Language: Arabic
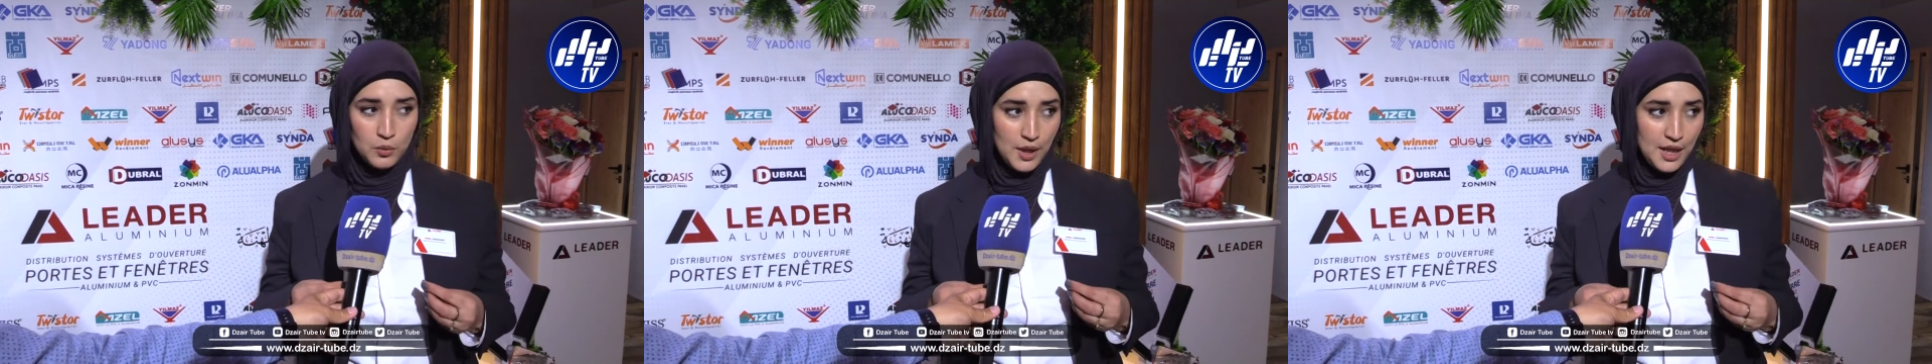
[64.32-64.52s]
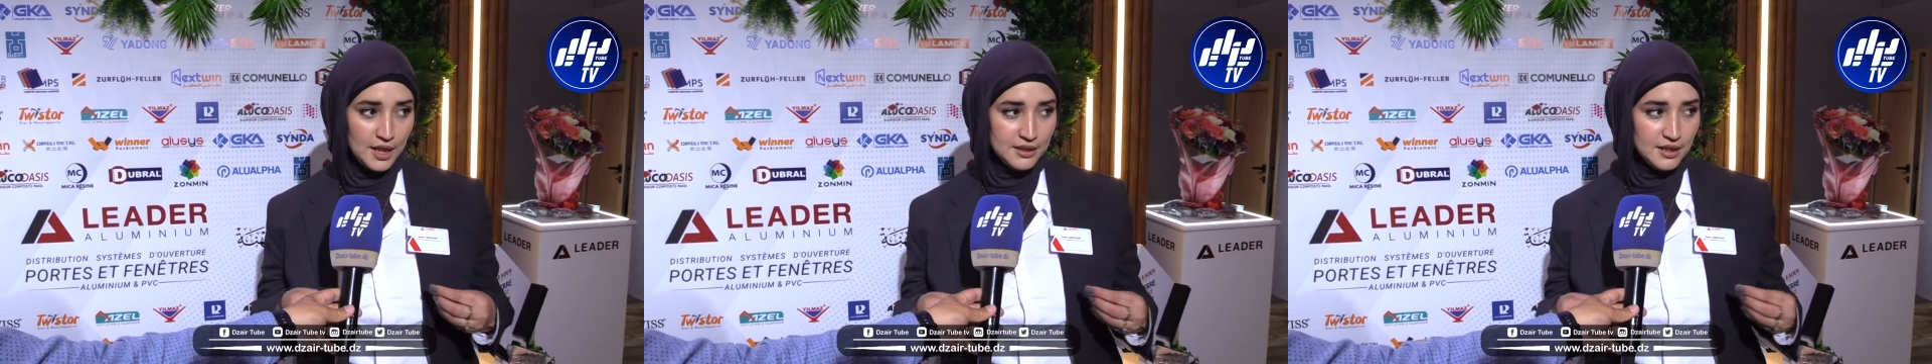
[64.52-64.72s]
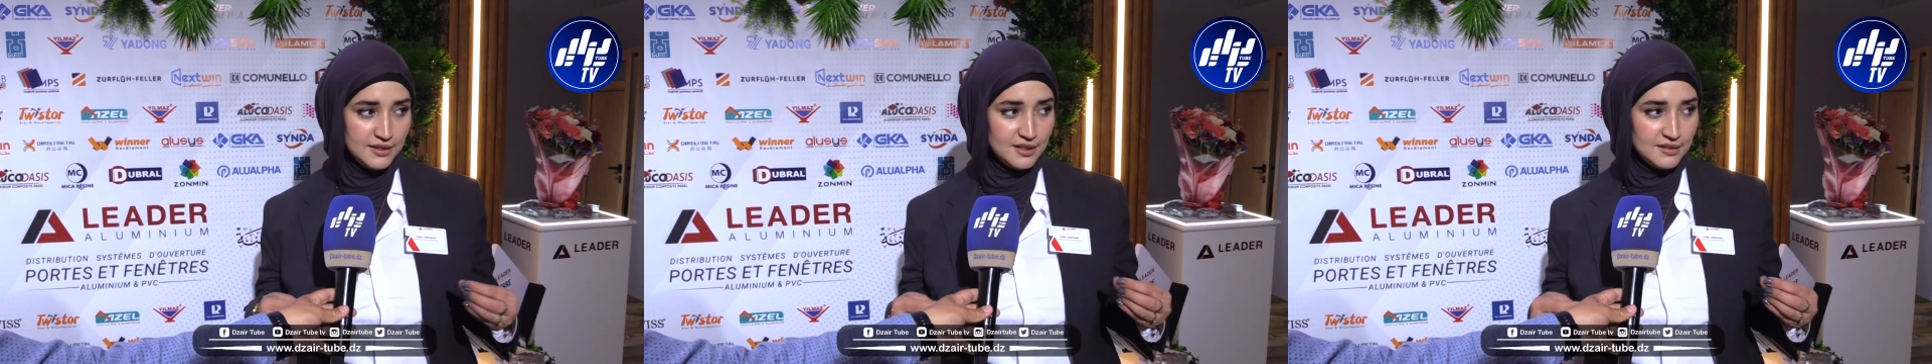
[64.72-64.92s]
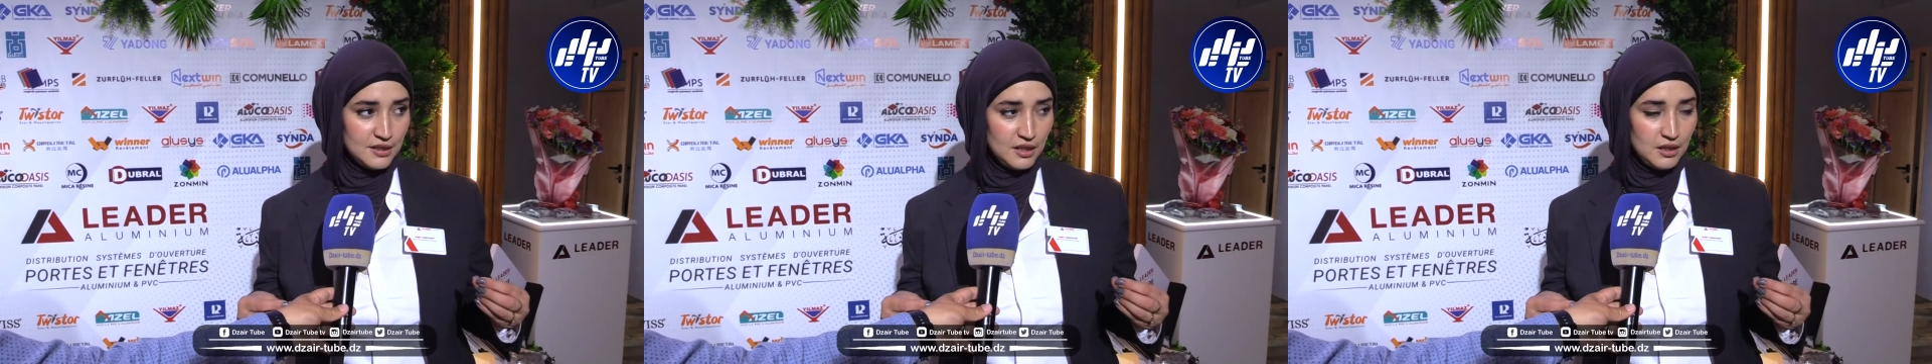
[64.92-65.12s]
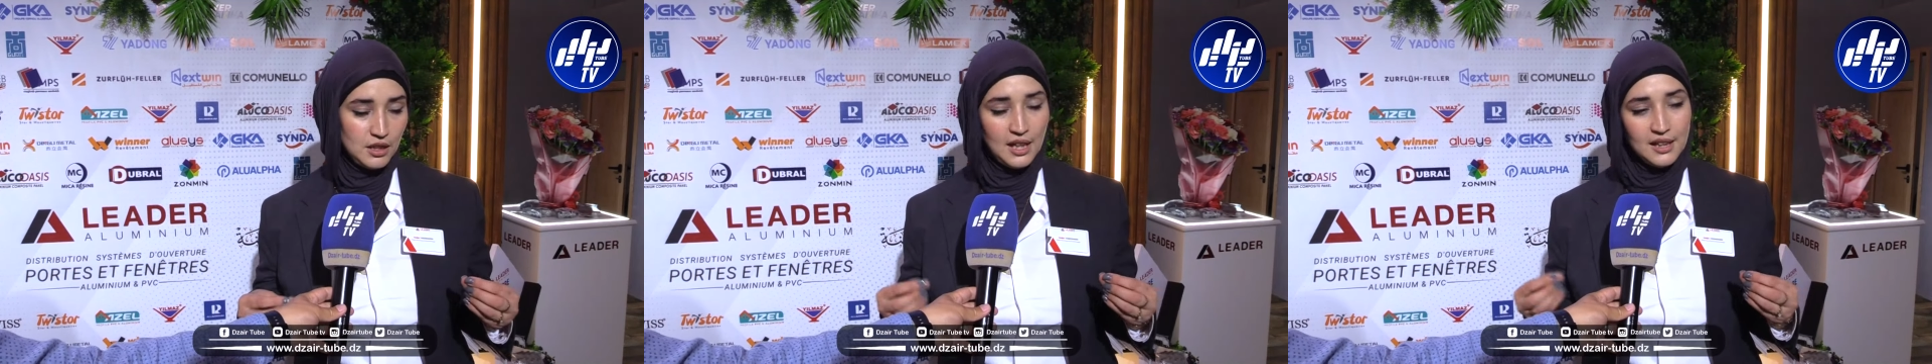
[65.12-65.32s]

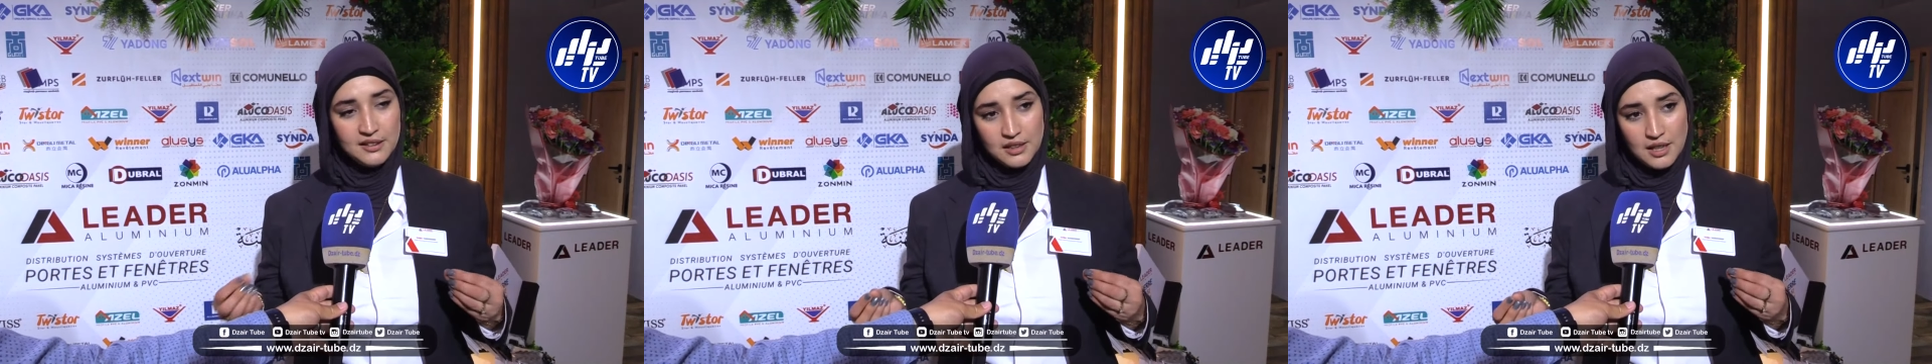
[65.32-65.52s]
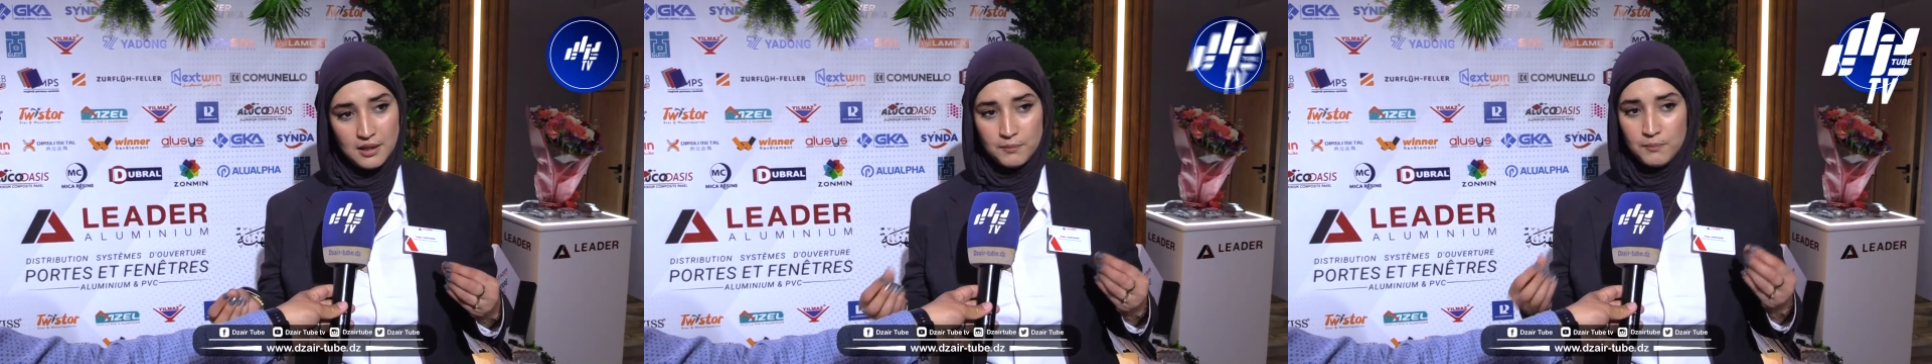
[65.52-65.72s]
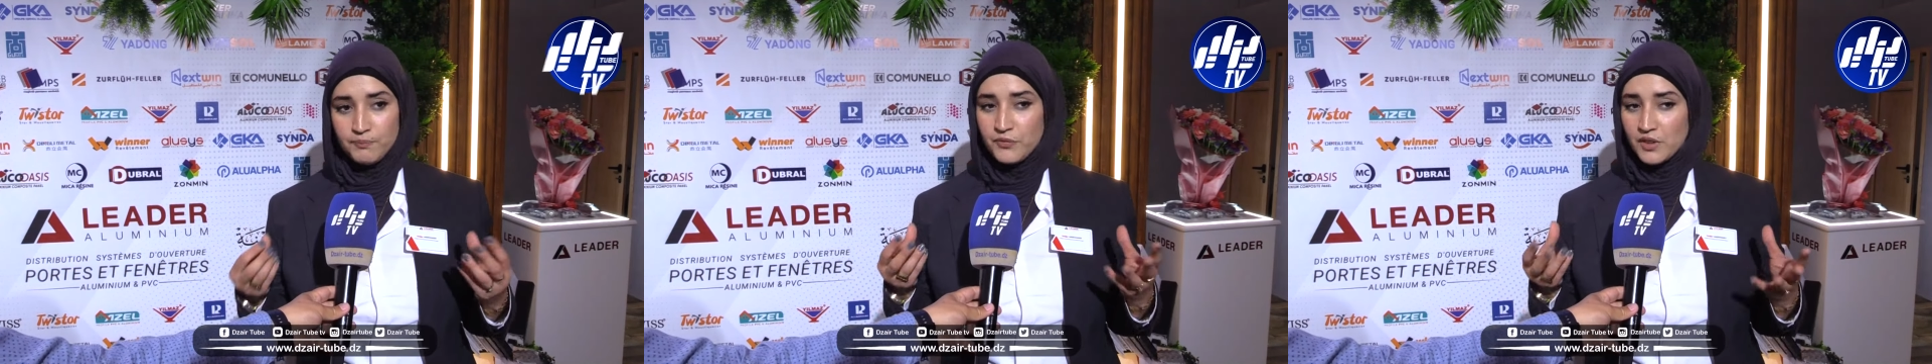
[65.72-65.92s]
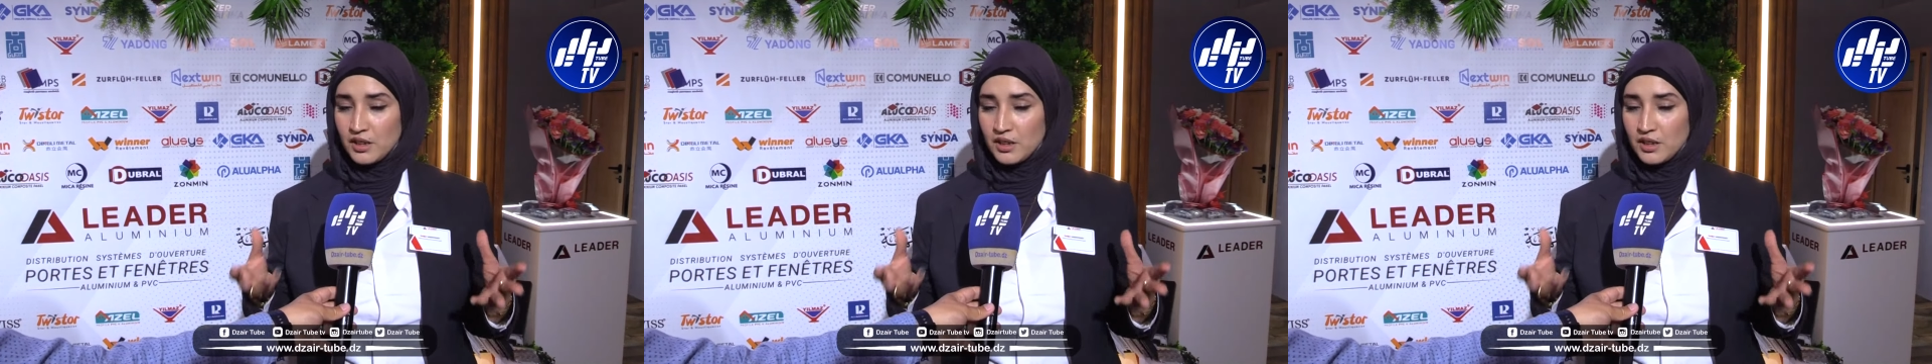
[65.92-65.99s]
وحدات آه، عندنا